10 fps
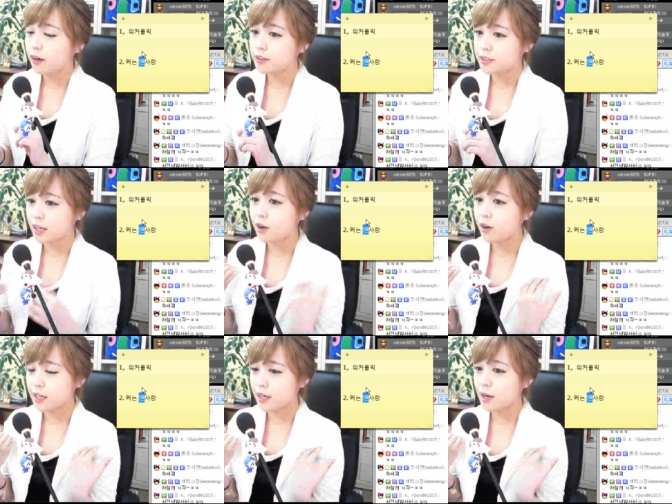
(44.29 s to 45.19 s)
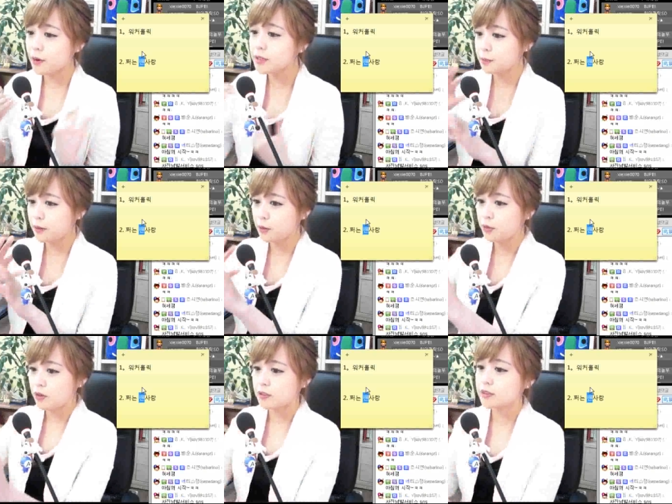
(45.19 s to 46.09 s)
어, 제 거, 제가 편집해
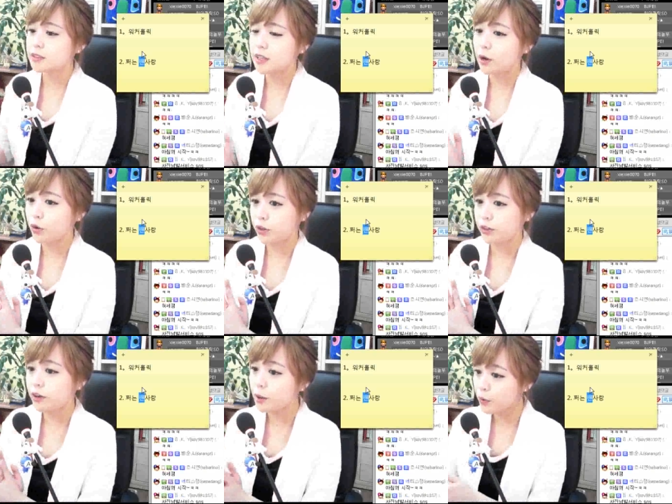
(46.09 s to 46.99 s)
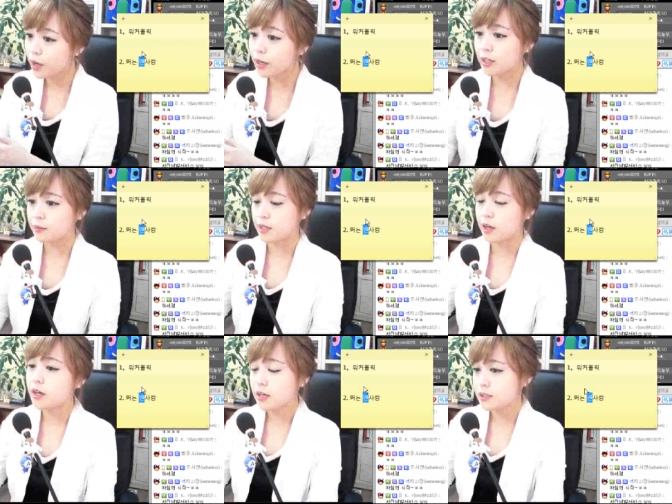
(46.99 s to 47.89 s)
놓은 영상들이 나오거든요. 한번 확인해
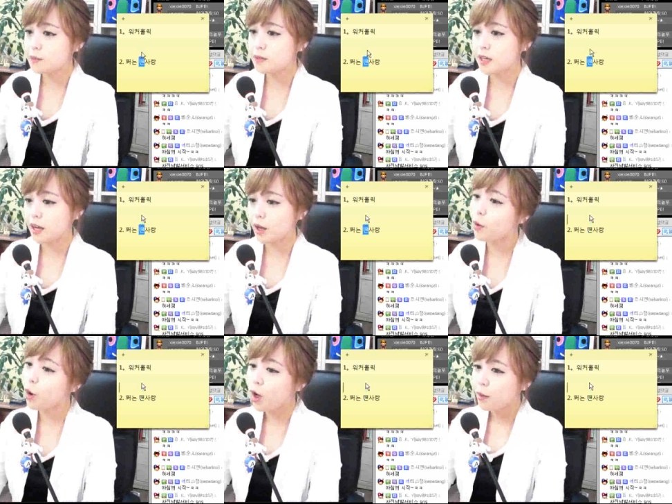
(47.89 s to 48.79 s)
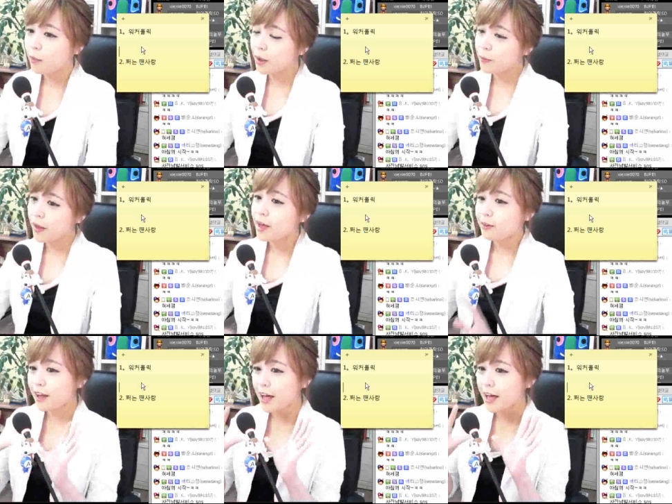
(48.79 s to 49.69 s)
보세요. 참 잘해요. 뭐, 뭔가 막,
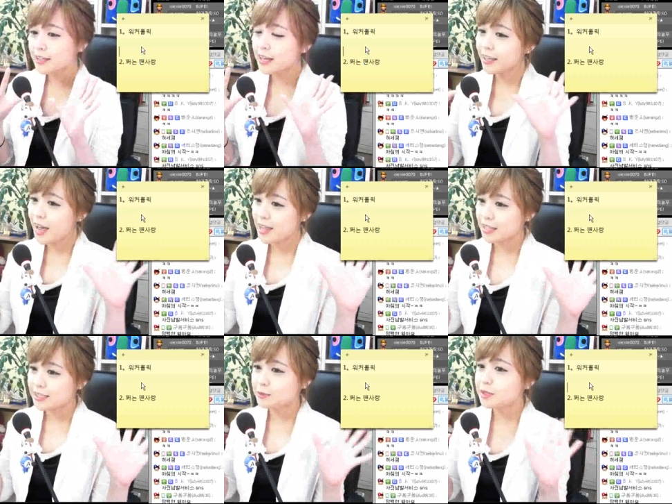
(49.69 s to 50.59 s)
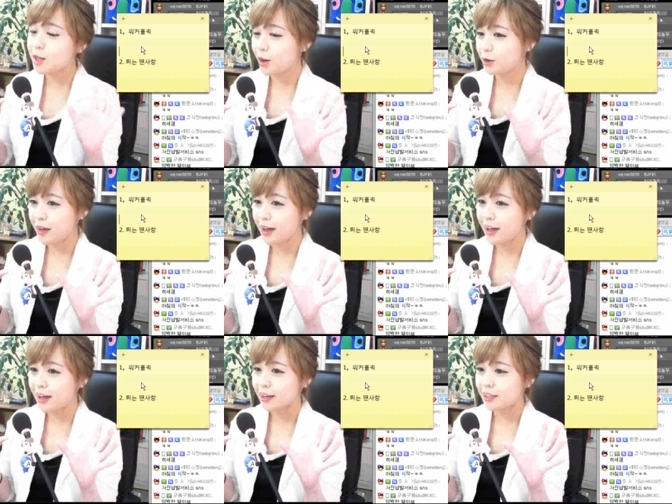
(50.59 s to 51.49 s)
와, 상쾌한 아침, 이런
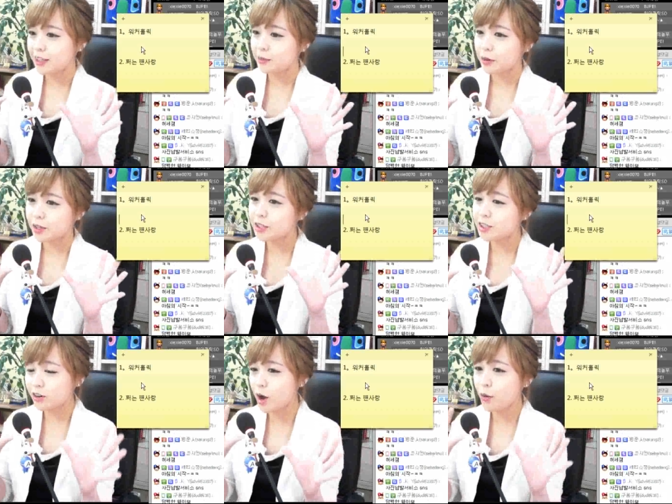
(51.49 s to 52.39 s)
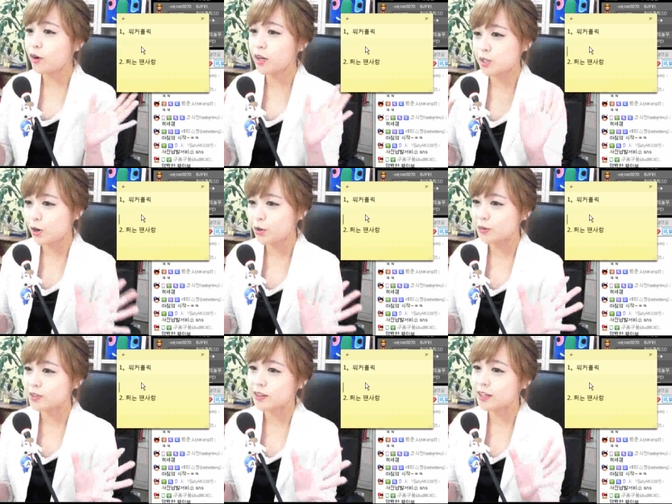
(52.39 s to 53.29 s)
막, 기, 막 기척하고 이런 게 전혀
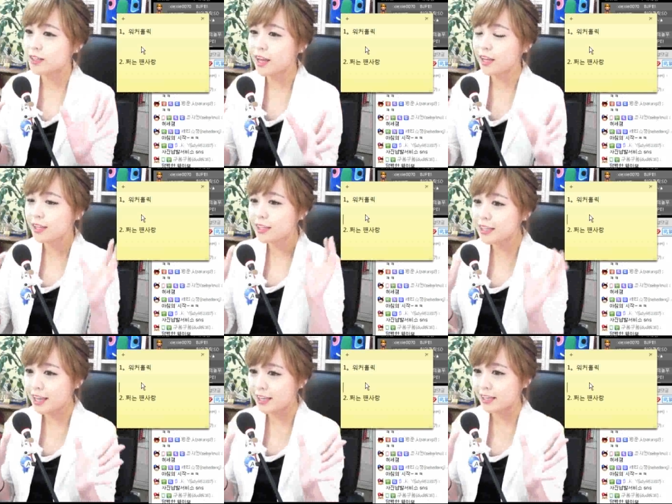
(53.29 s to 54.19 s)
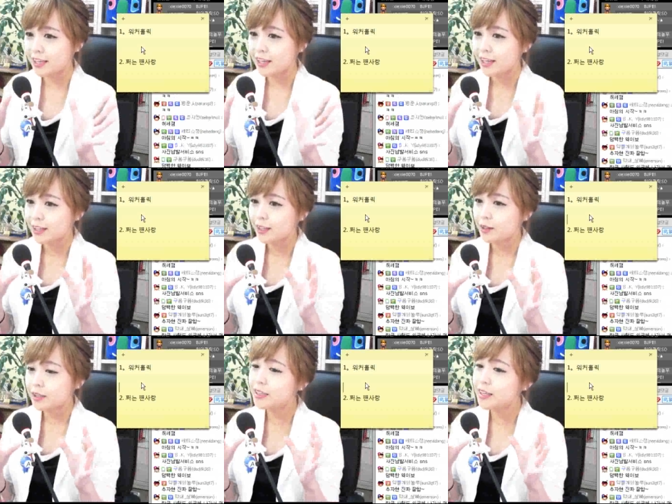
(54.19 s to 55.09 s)
없어요. 그냥 일 얘기.
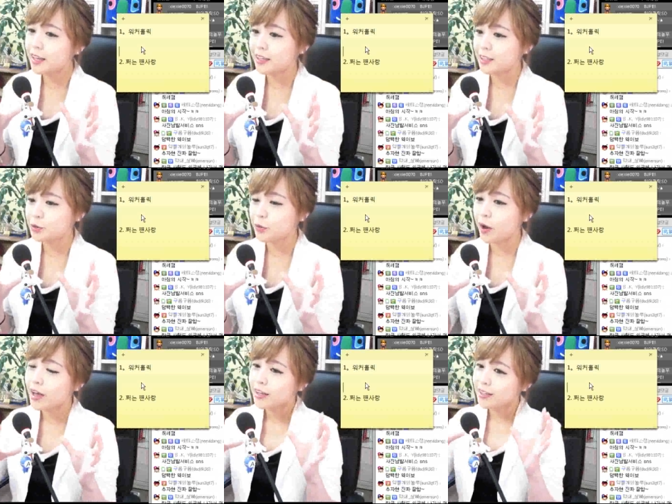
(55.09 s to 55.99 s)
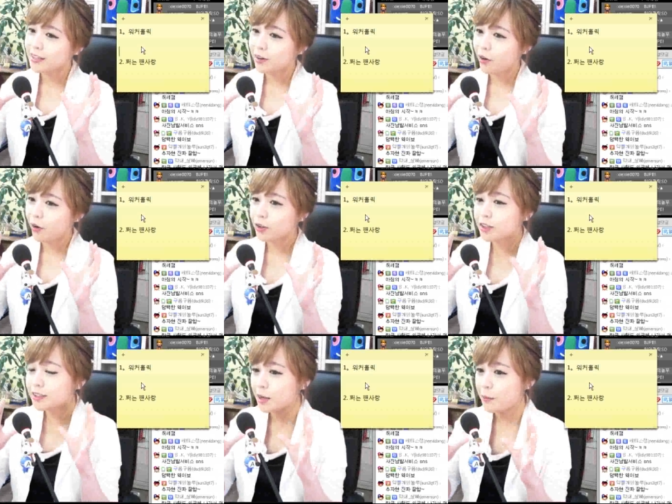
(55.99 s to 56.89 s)
일 얘기. 그리고 막, 어,
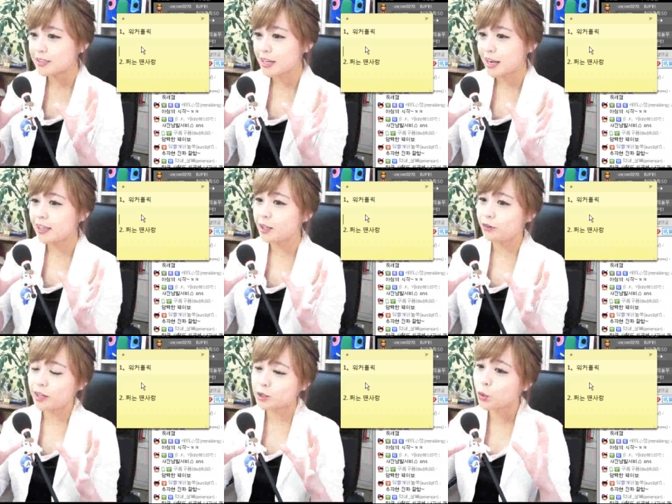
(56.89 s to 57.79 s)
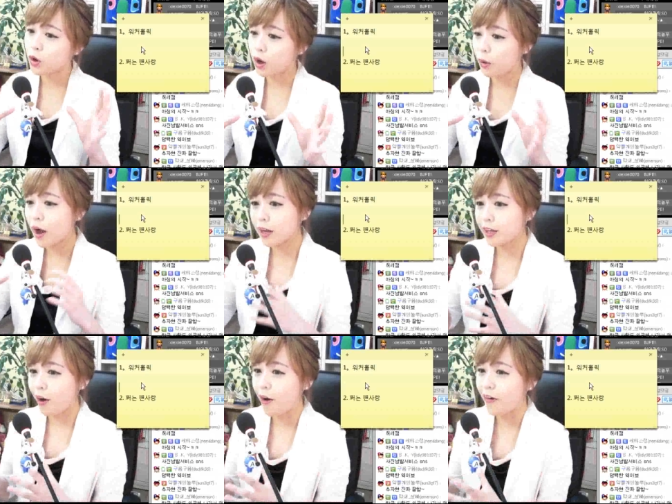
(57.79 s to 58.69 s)
떤 드라마가 잘 되기 위한 조건과
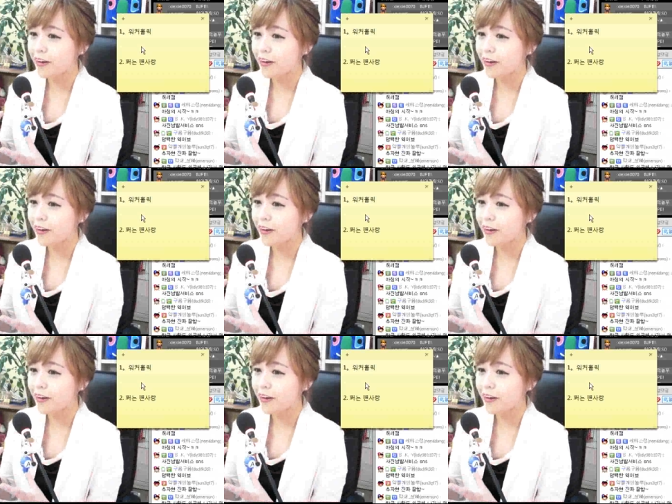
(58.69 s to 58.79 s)
환경